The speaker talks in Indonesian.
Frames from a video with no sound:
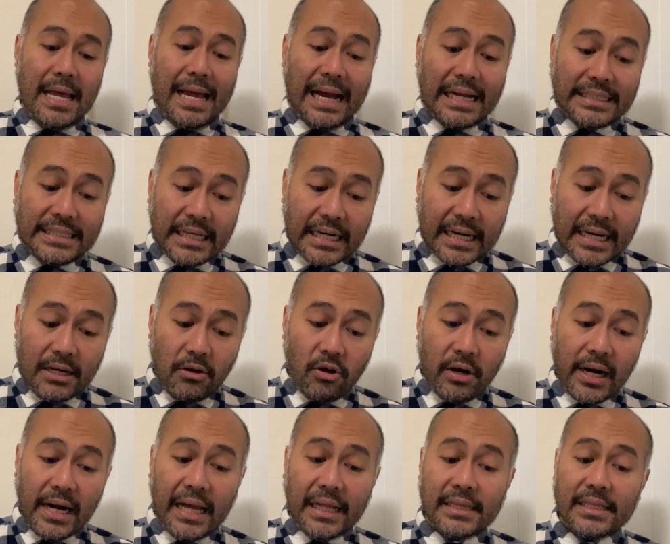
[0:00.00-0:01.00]
Ajarkan
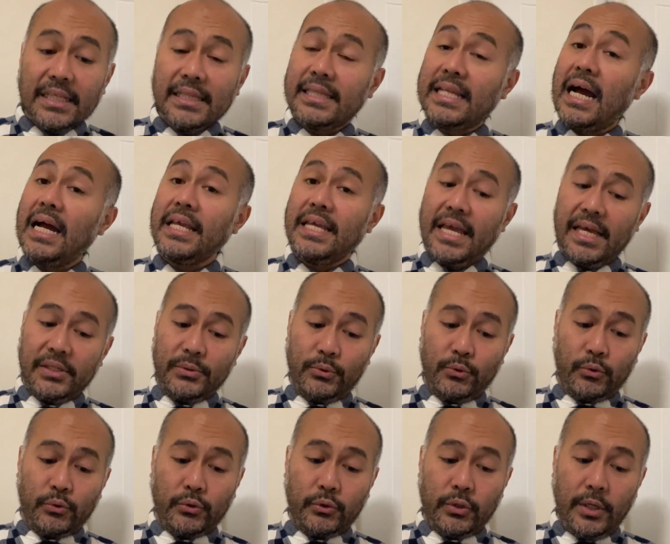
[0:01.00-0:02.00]
orang lain tentang
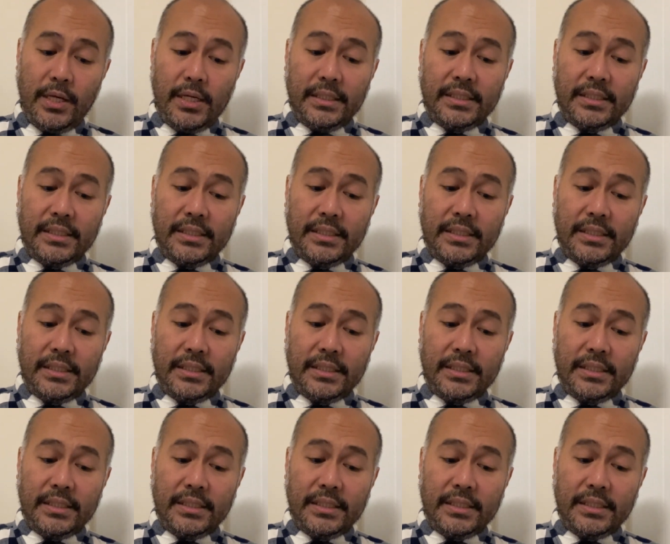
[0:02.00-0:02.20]
Yesus.